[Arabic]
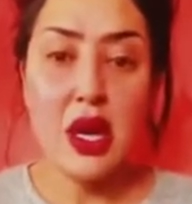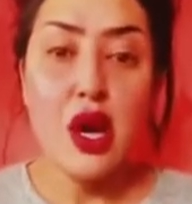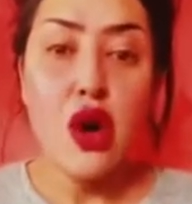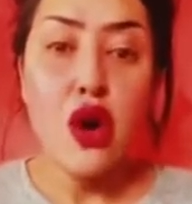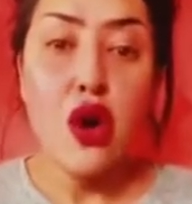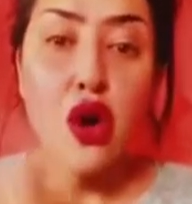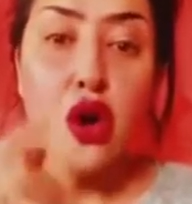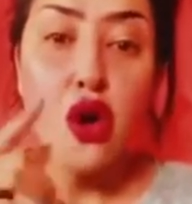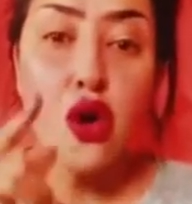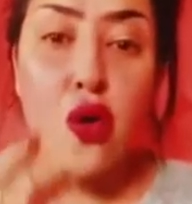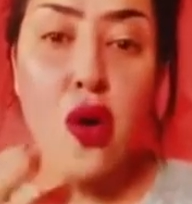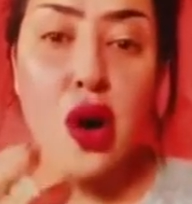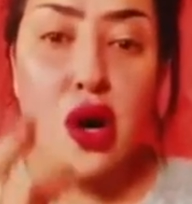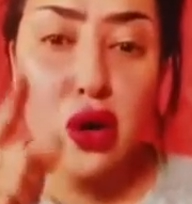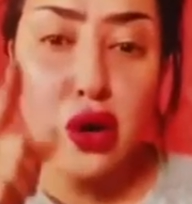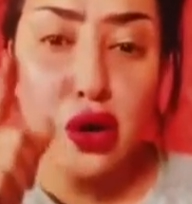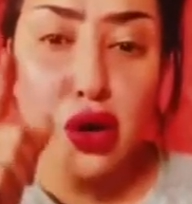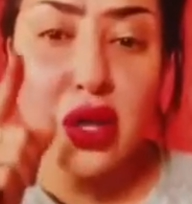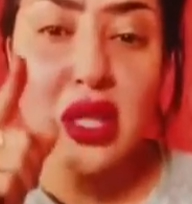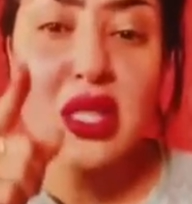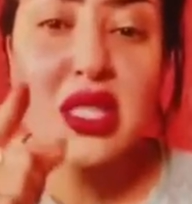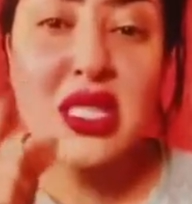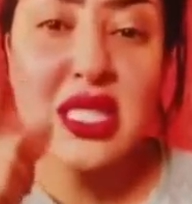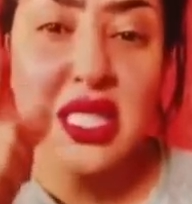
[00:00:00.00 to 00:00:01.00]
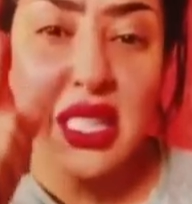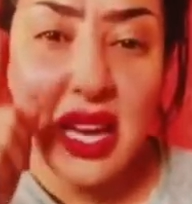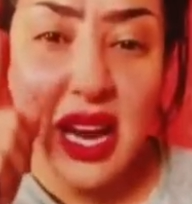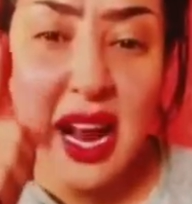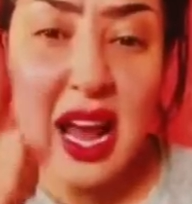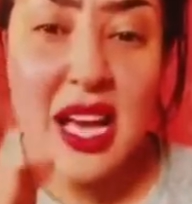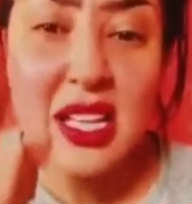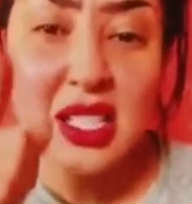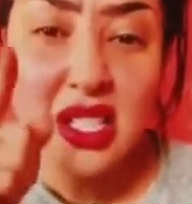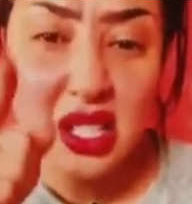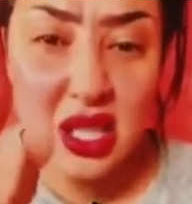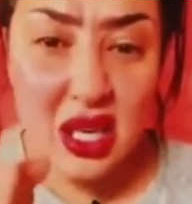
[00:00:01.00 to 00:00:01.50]
هو كون كنتي
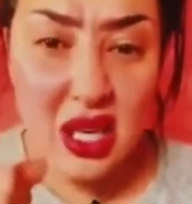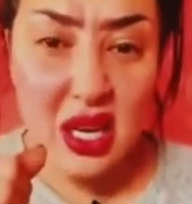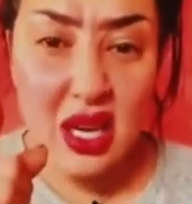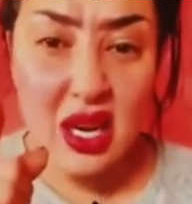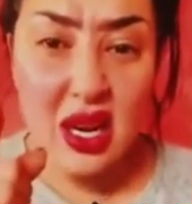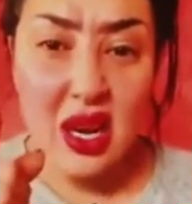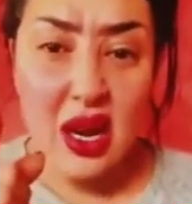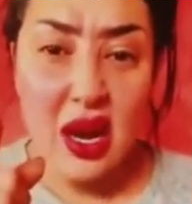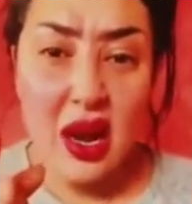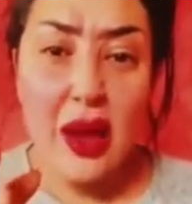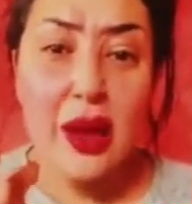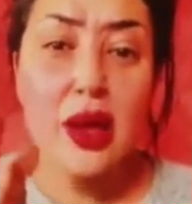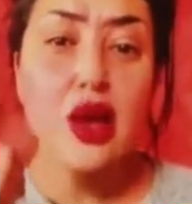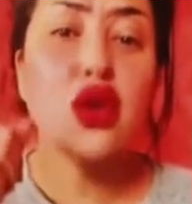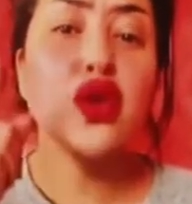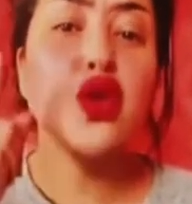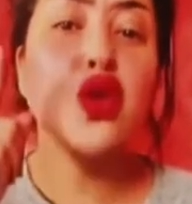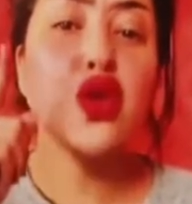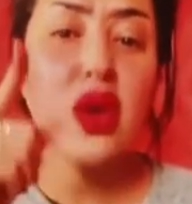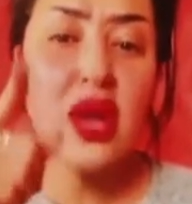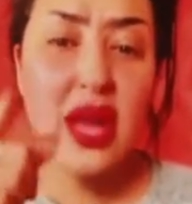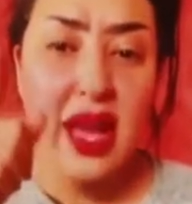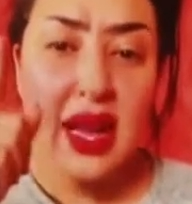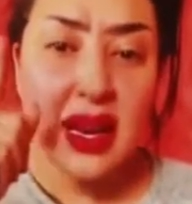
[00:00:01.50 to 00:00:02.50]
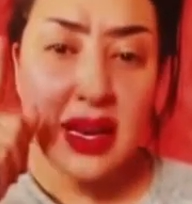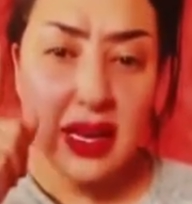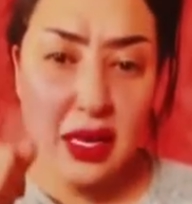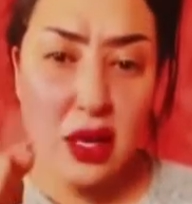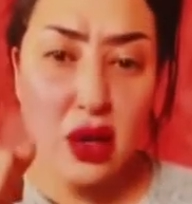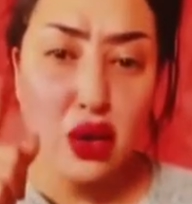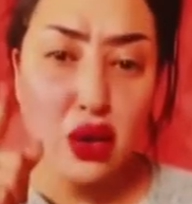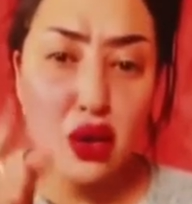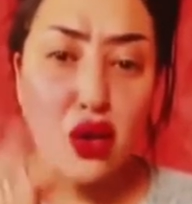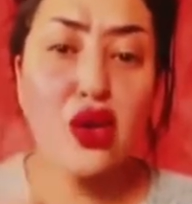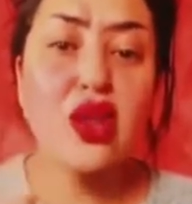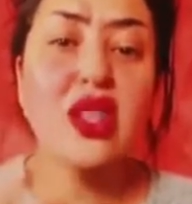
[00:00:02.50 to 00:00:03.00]
راجل انا نقولها ليك
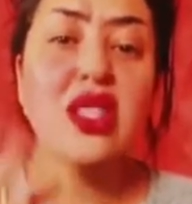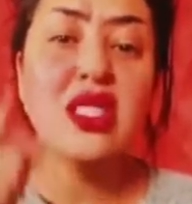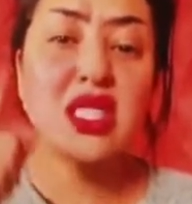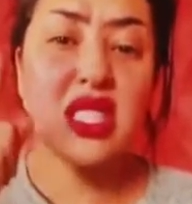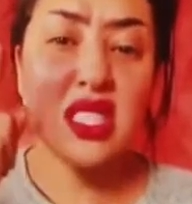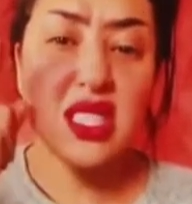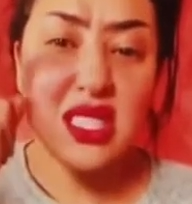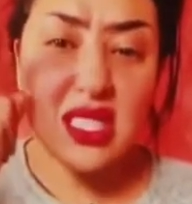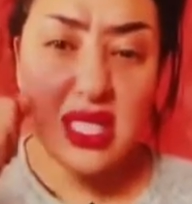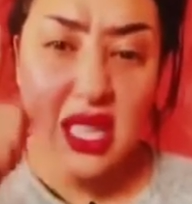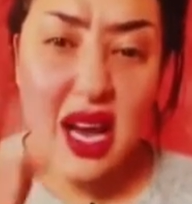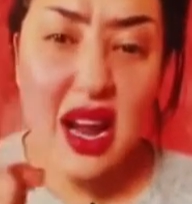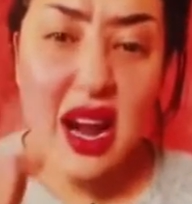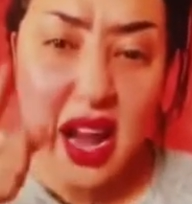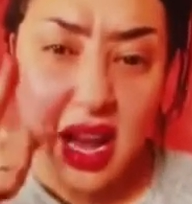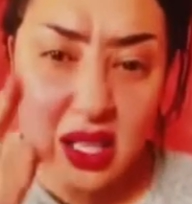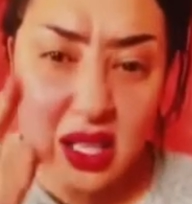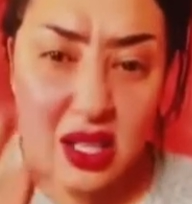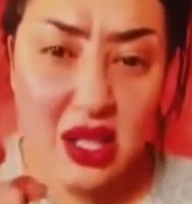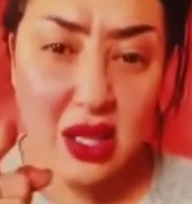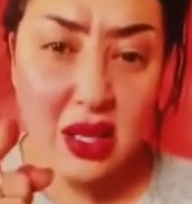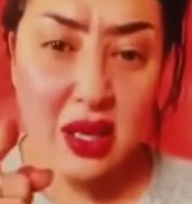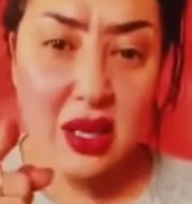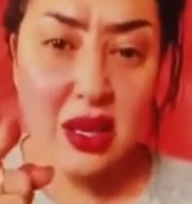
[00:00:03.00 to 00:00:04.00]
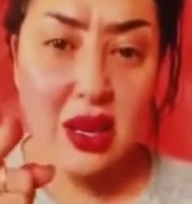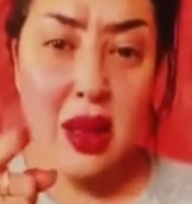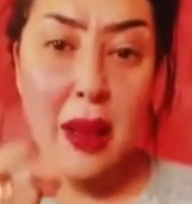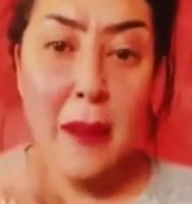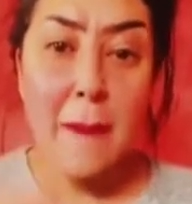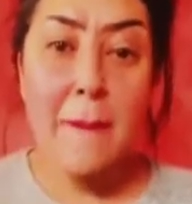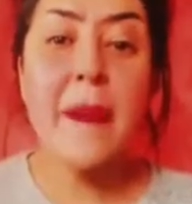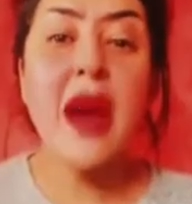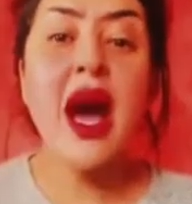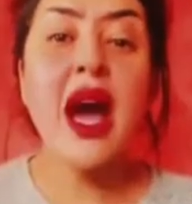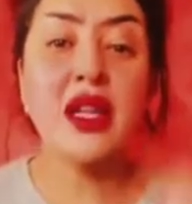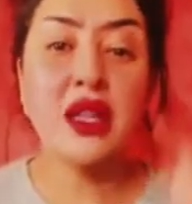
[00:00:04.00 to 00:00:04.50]
كون كنتي انت راجل
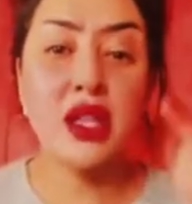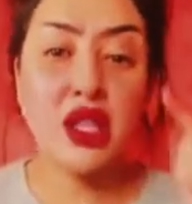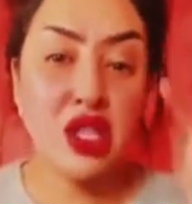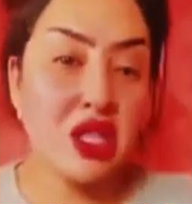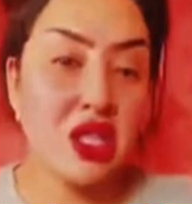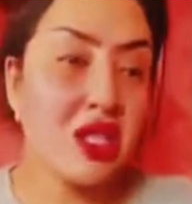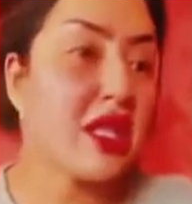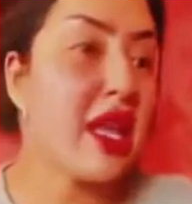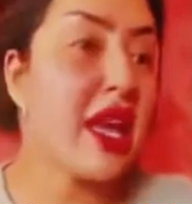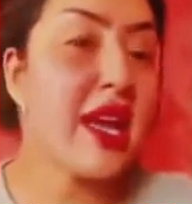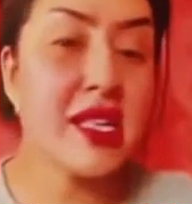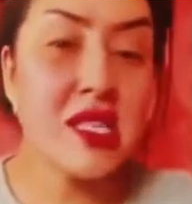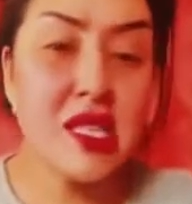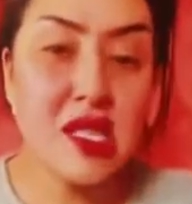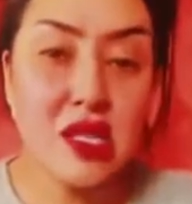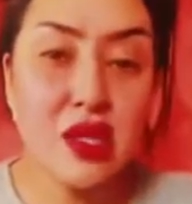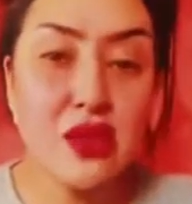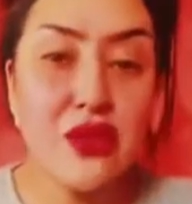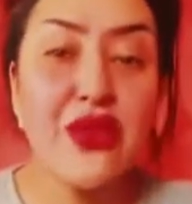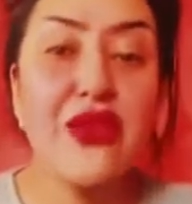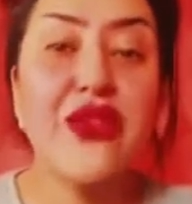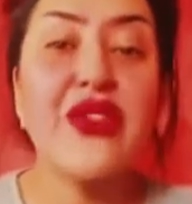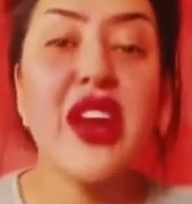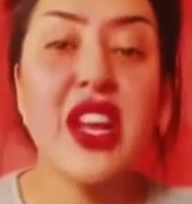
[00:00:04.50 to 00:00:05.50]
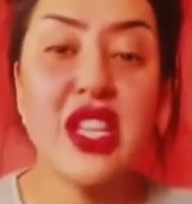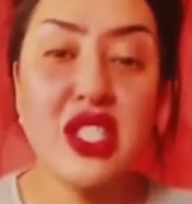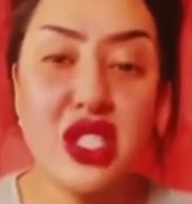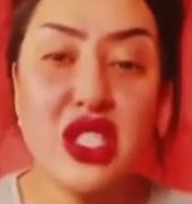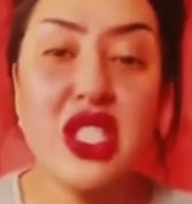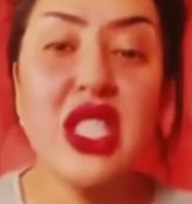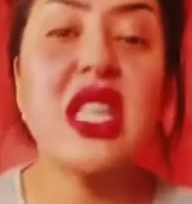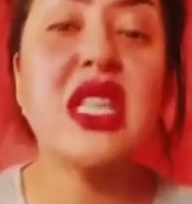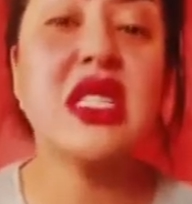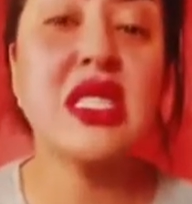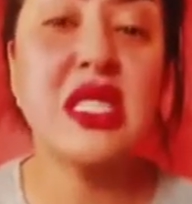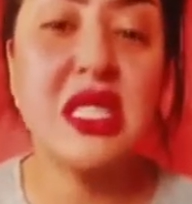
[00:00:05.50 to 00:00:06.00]
ما غاديش تنعس فراش
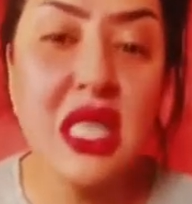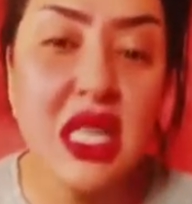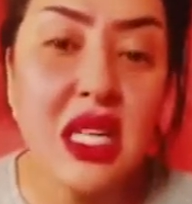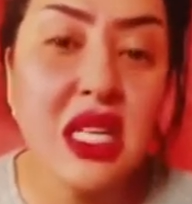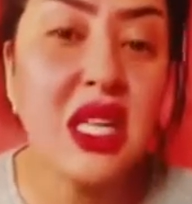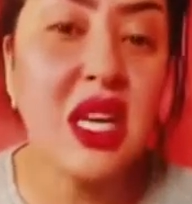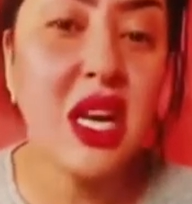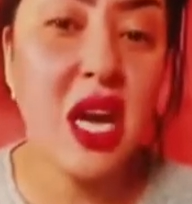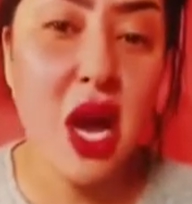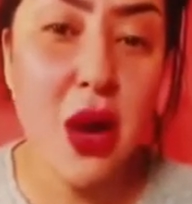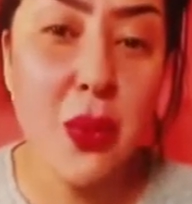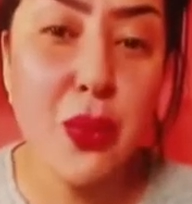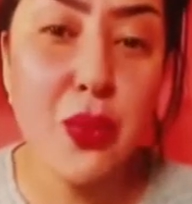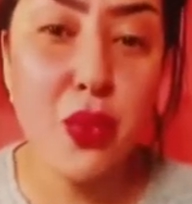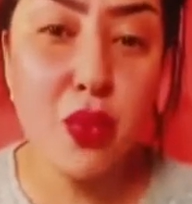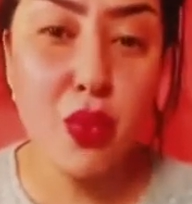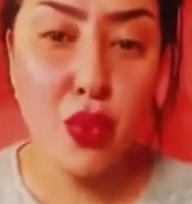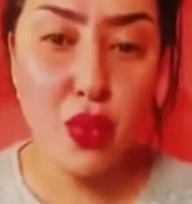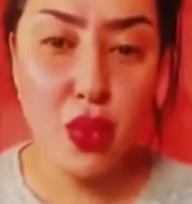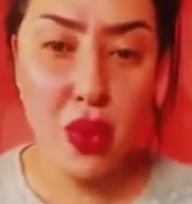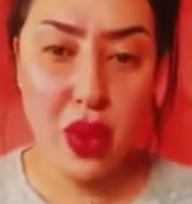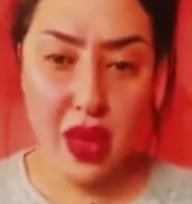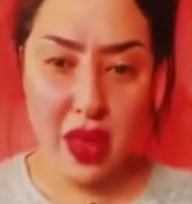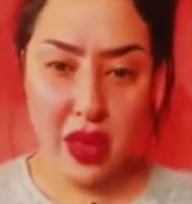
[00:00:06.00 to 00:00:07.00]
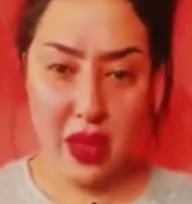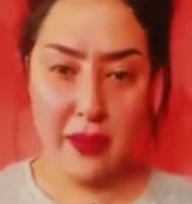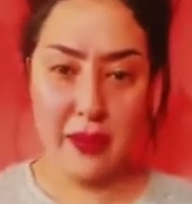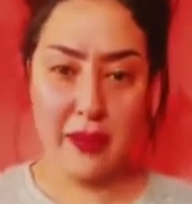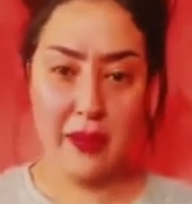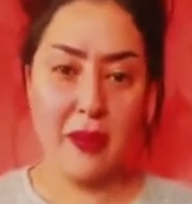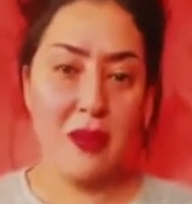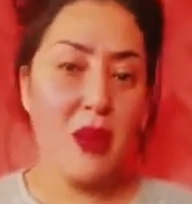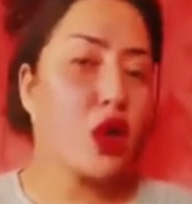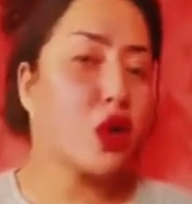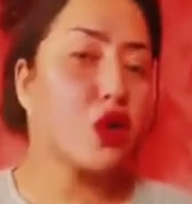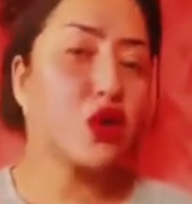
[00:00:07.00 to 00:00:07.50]
ديال سيدك ابو مهاب
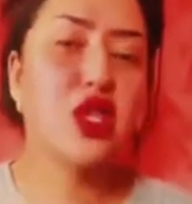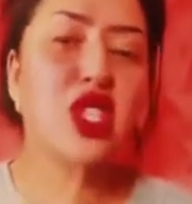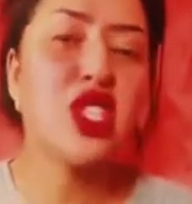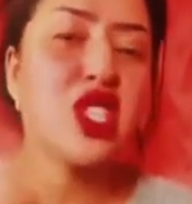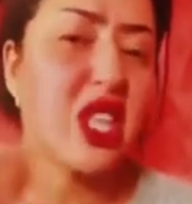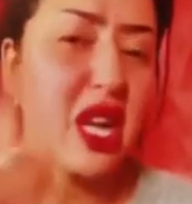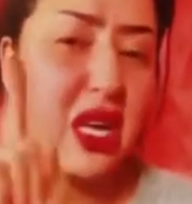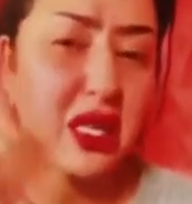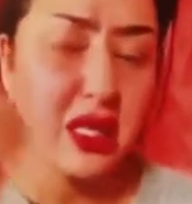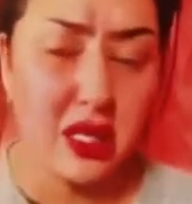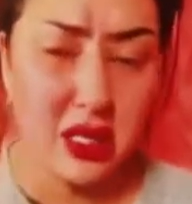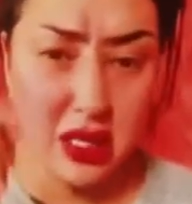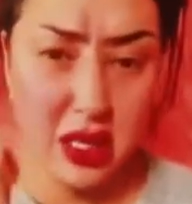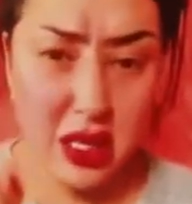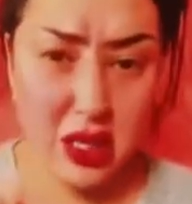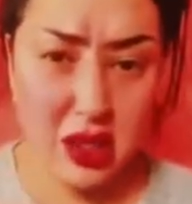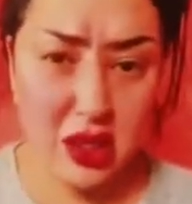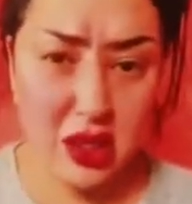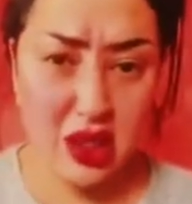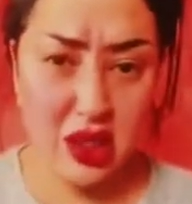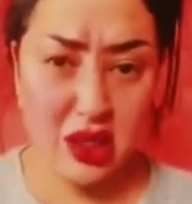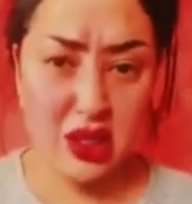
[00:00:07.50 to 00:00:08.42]
ما كنتيش غتنعيش